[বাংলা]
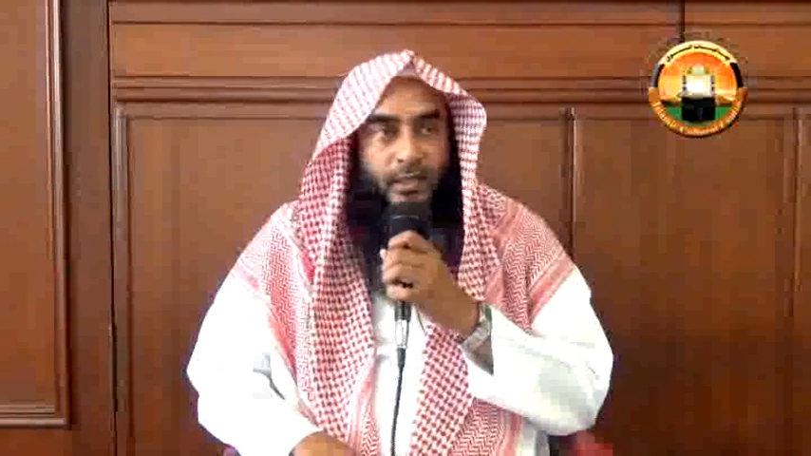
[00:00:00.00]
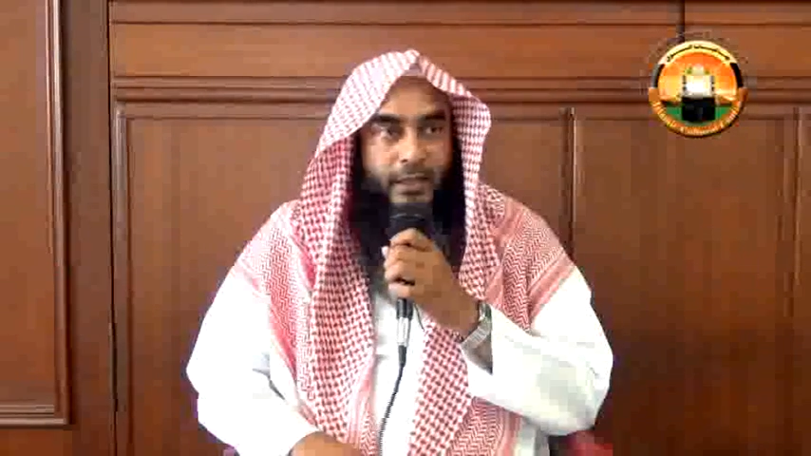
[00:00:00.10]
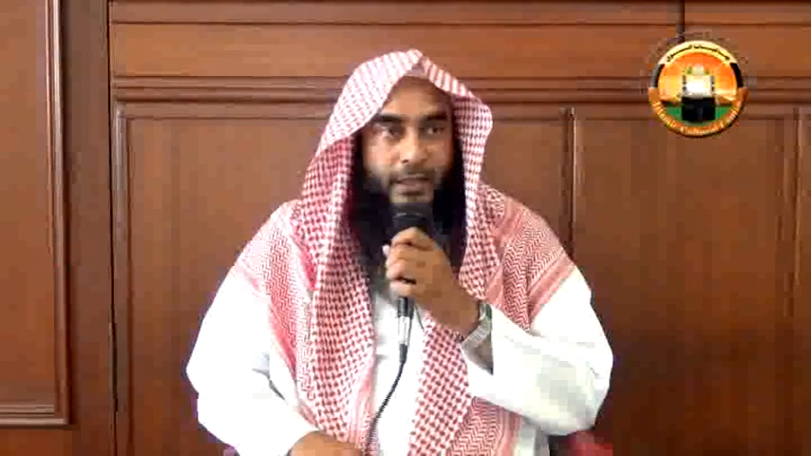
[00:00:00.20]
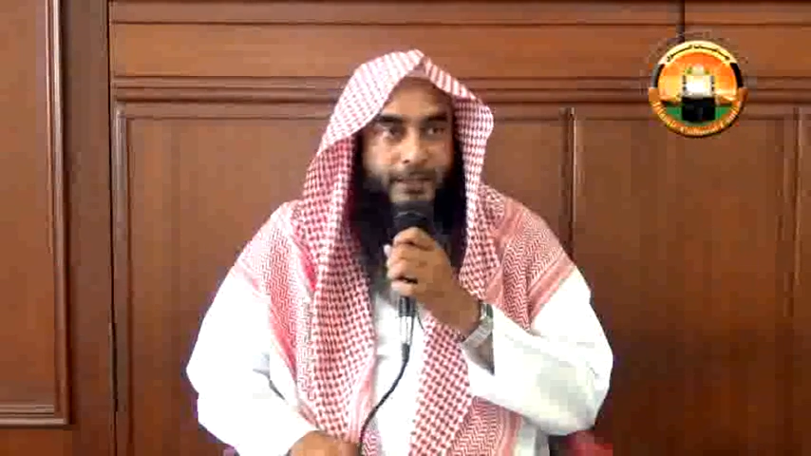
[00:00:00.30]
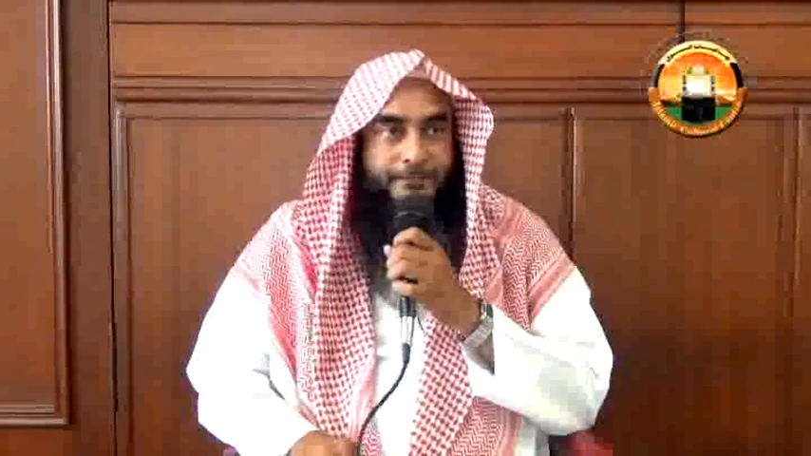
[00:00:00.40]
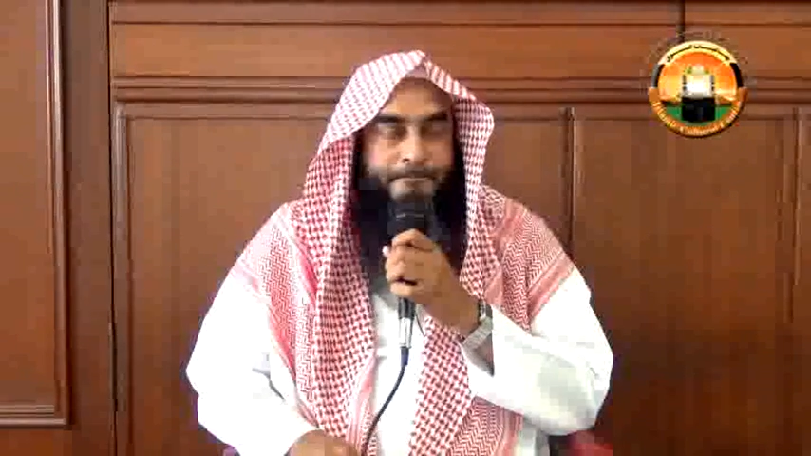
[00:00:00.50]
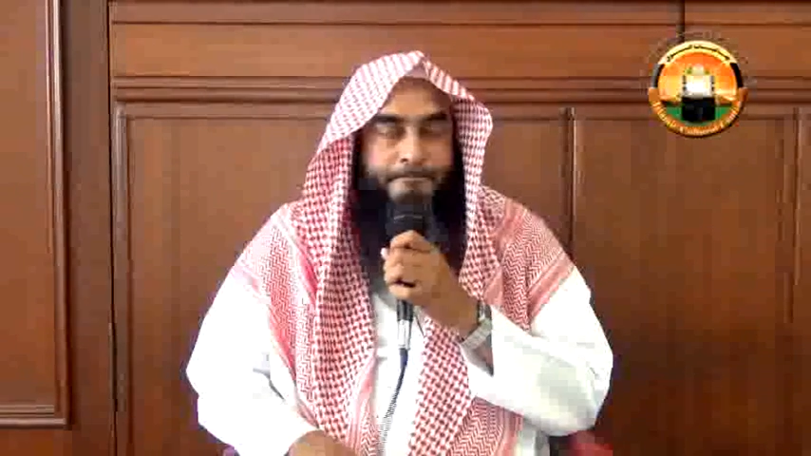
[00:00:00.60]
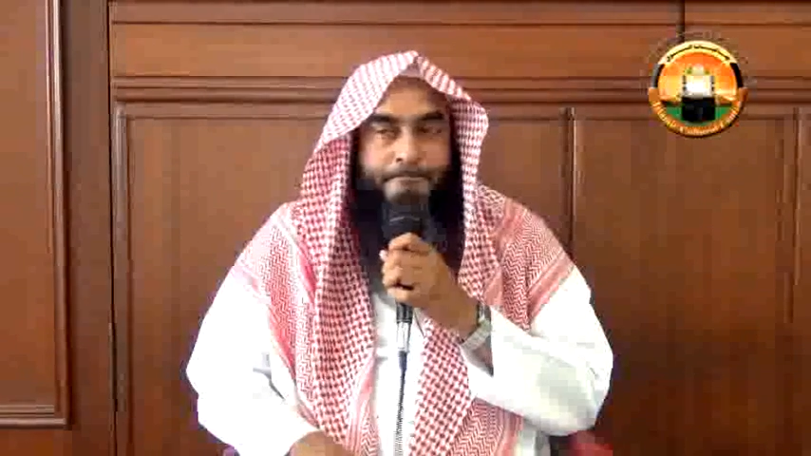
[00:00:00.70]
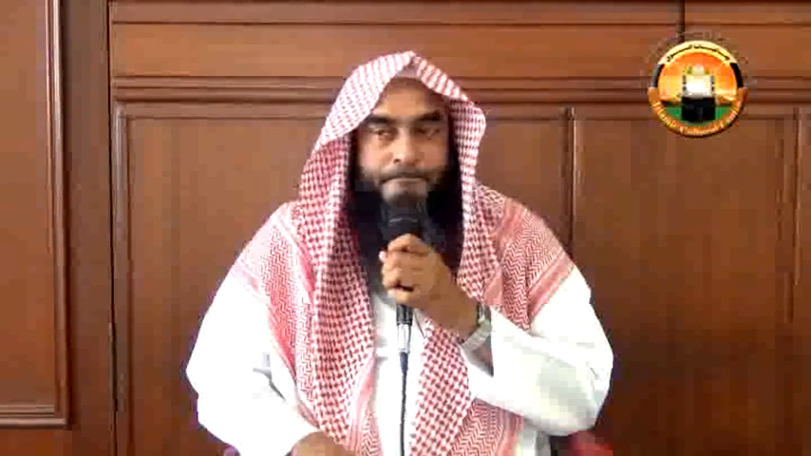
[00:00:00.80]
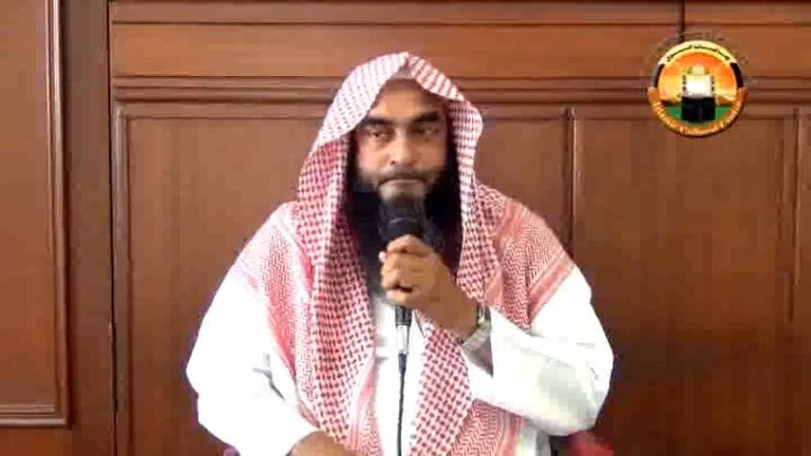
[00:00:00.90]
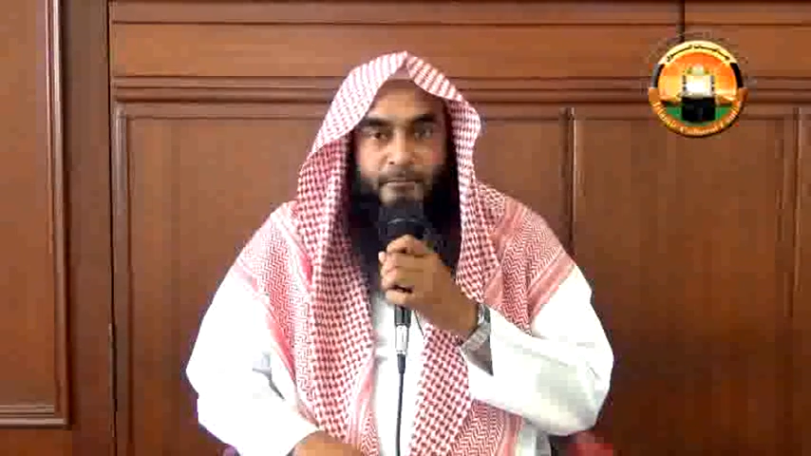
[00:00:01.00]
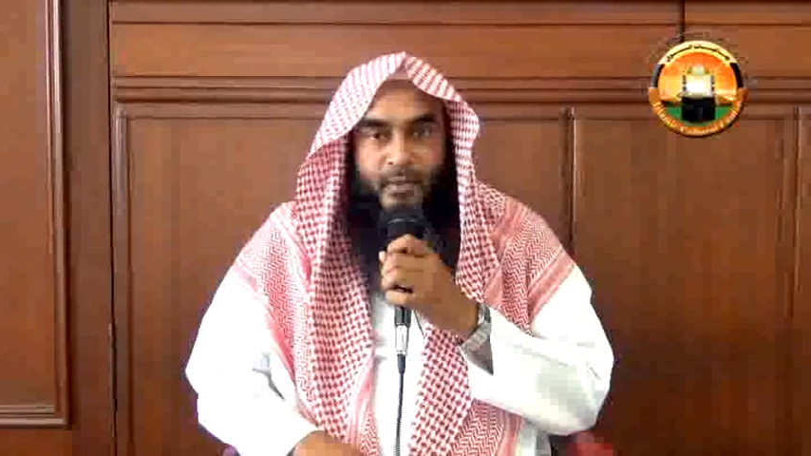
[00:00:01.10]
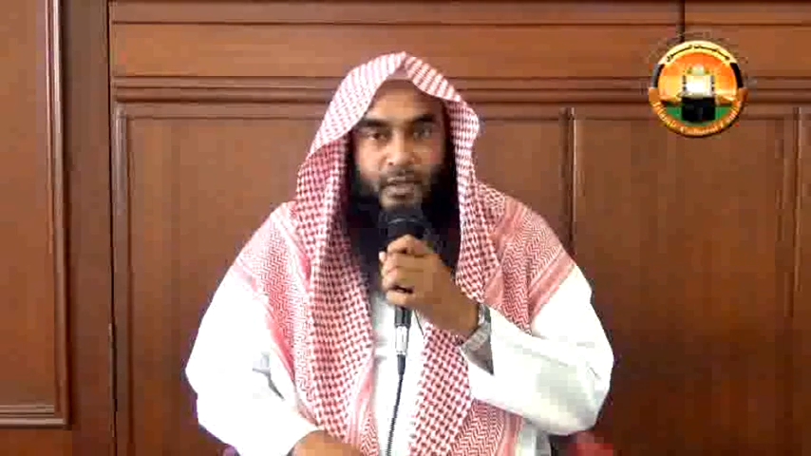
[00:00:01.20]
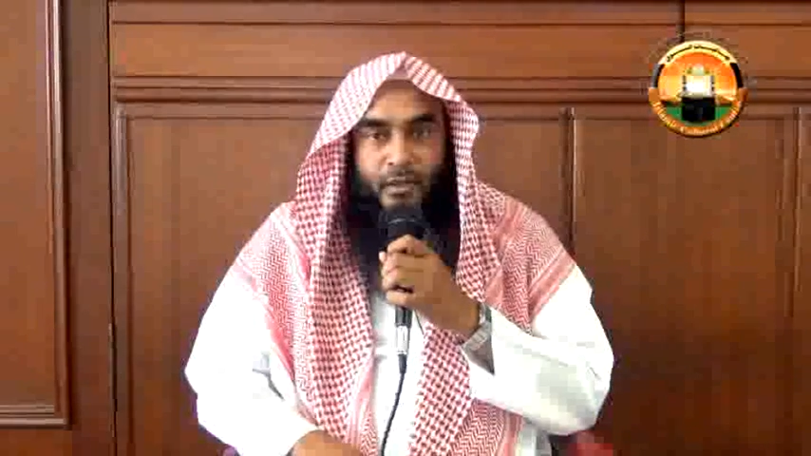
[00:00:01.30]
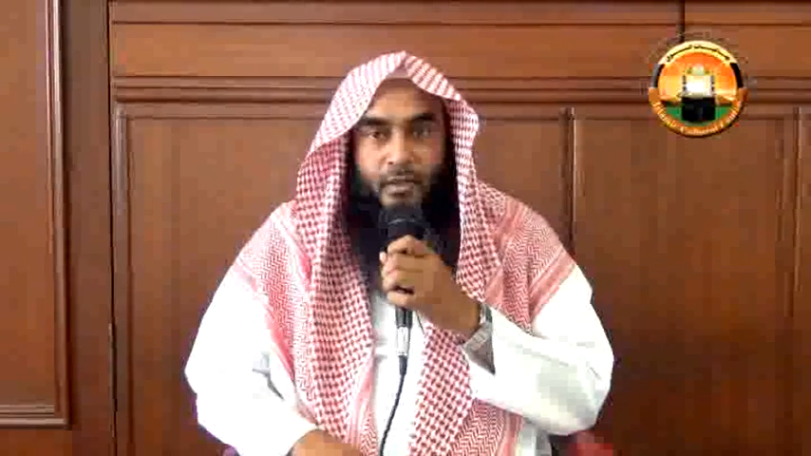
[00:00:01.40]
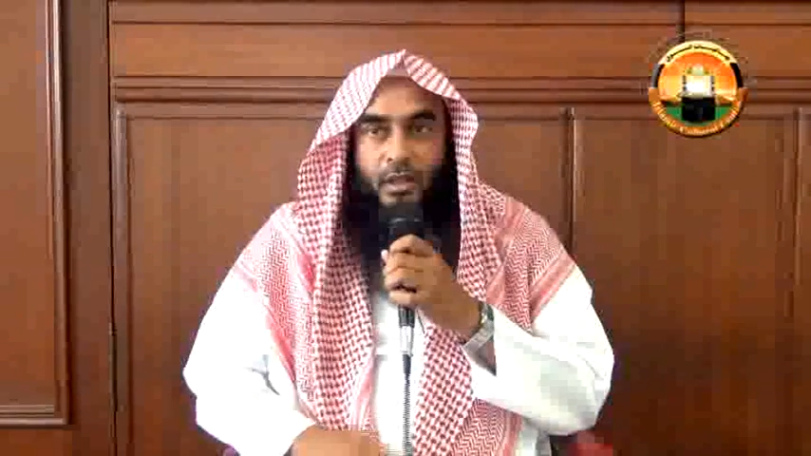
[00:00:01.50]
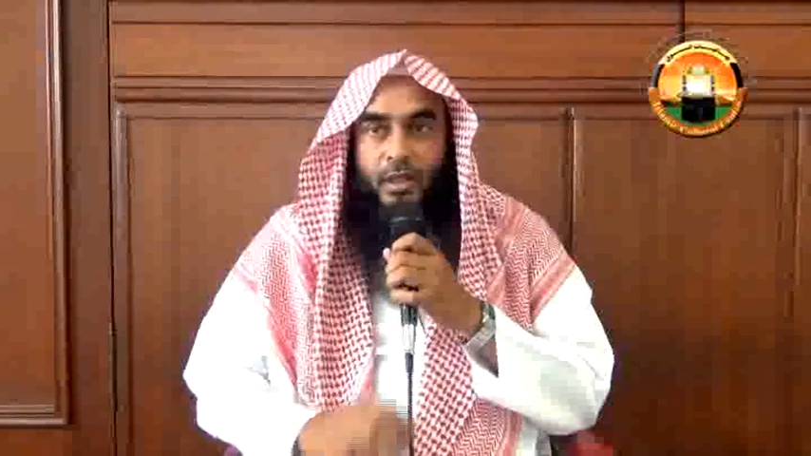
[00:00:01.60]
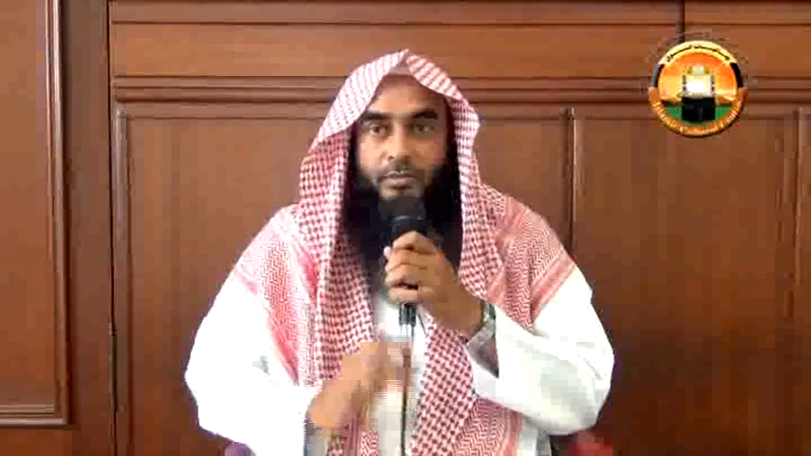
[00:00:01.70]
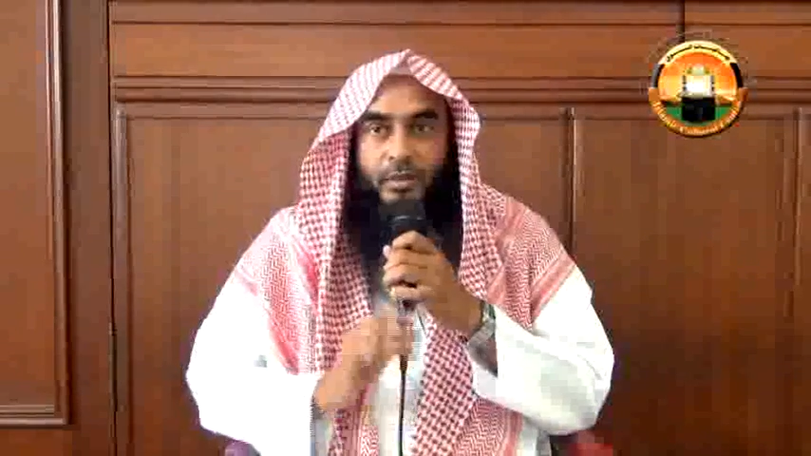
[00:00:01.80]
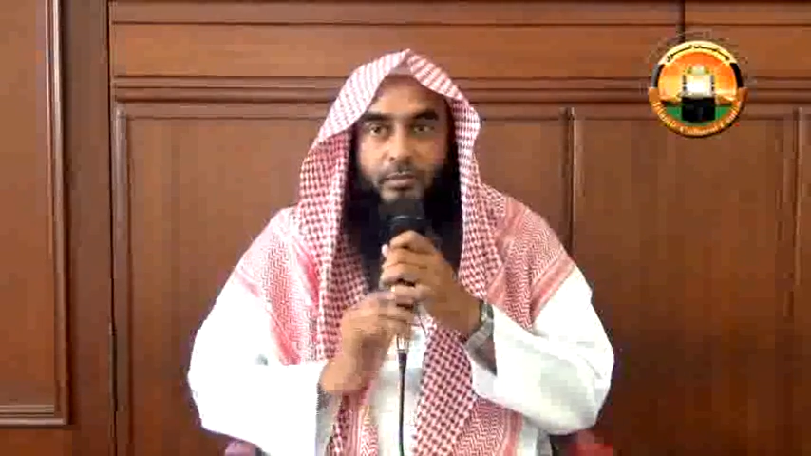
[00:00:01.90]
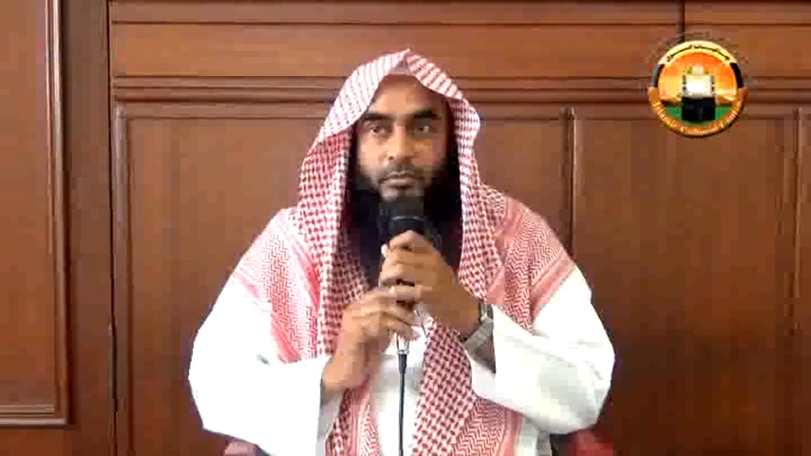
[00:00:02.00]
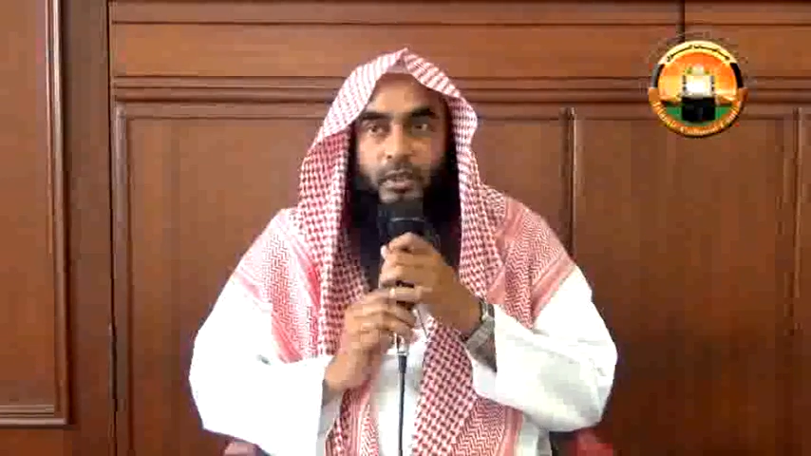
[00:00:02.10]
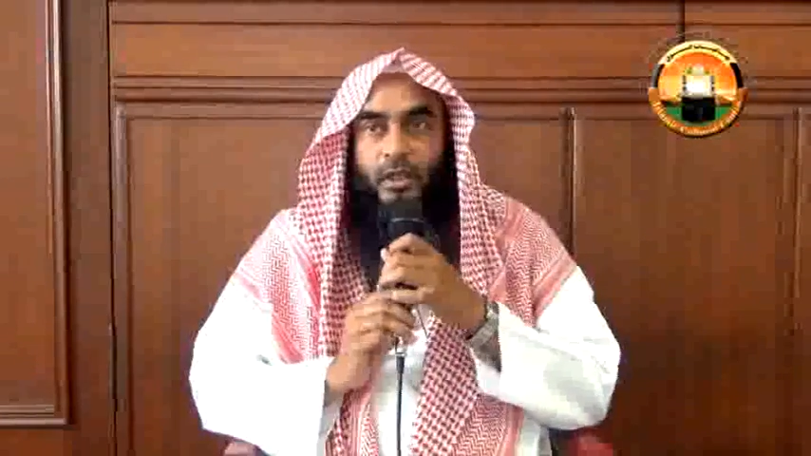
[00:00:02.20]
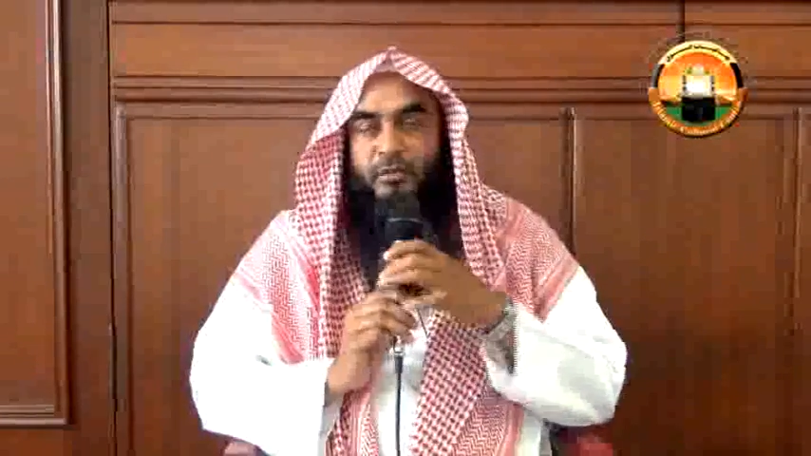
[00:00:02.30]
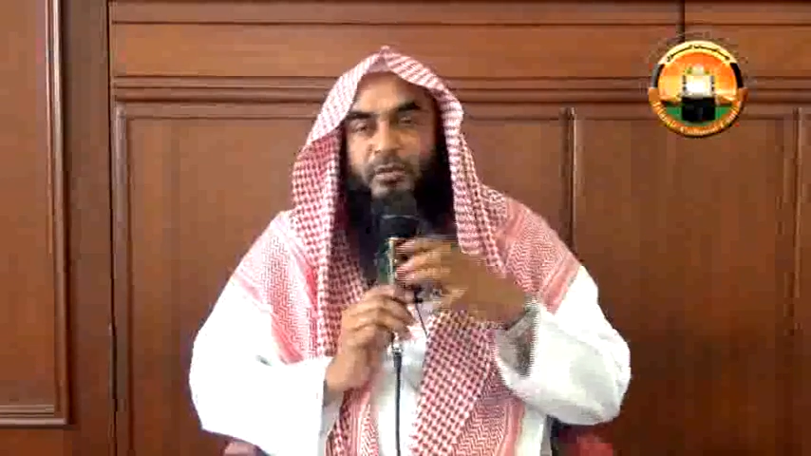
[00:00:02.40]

কালিলা আল্লাহ পাক রব্বুল